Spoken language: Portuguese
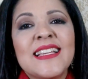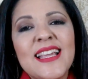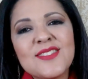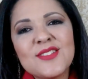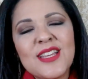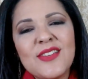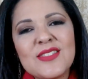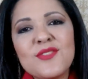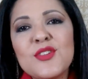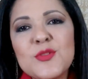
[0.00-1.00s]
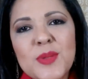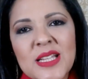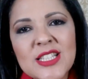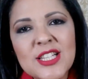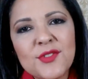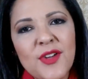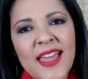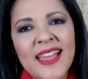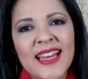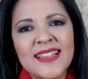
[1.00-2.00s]
Quem sugeriu esse vídeo pra gente foi
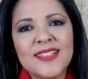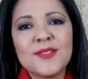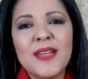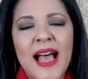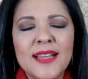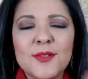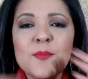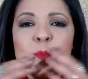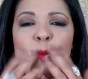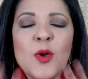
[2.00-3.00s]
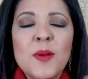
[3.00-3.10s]
a Renata Turato.